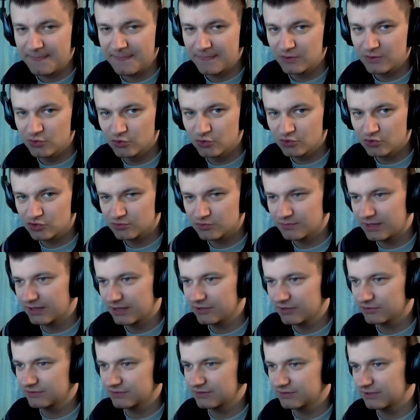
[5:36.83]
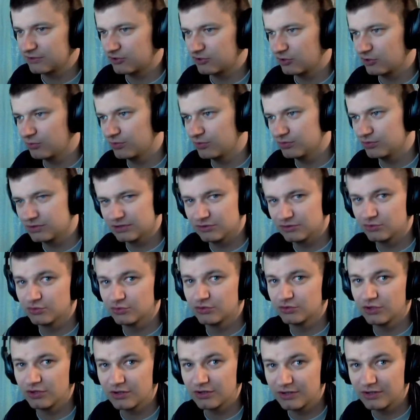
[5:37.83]
już mając za sobą ten
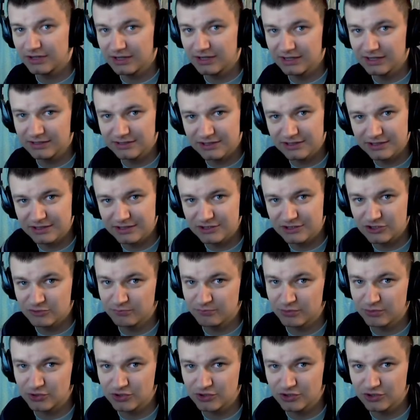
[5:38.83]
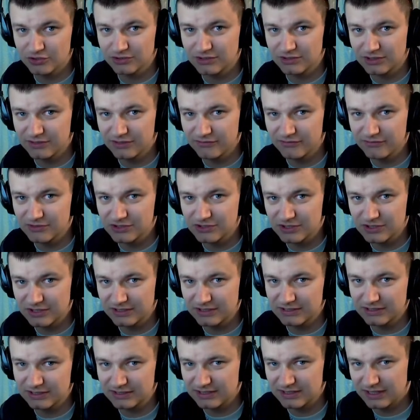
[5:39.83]
tutorial, te jakieś początki w grze i
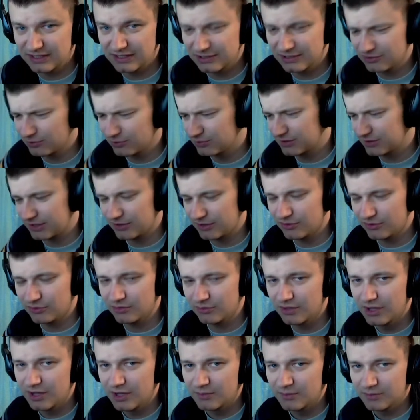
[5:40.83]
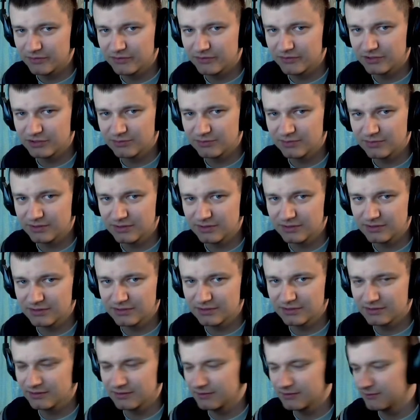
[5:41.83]
tak dalej, tą całą powiedzmy
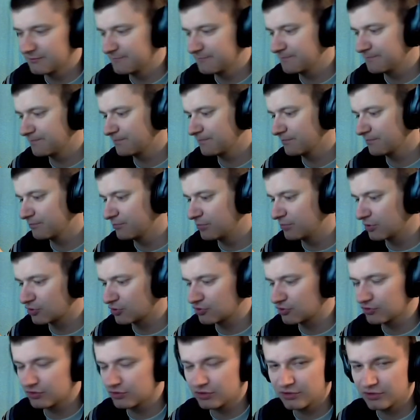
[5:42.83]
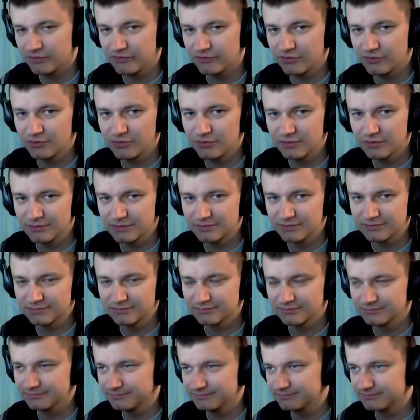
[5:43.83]
em, początkową
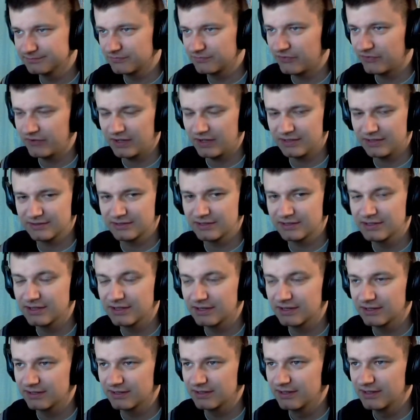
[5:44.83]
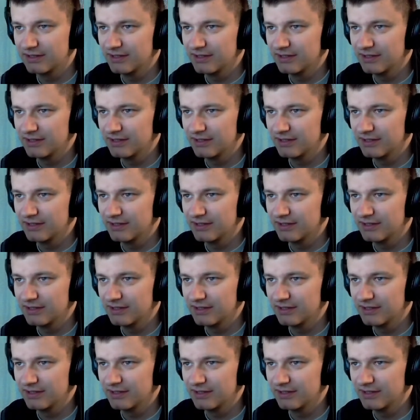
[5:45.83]
em, fazę gry.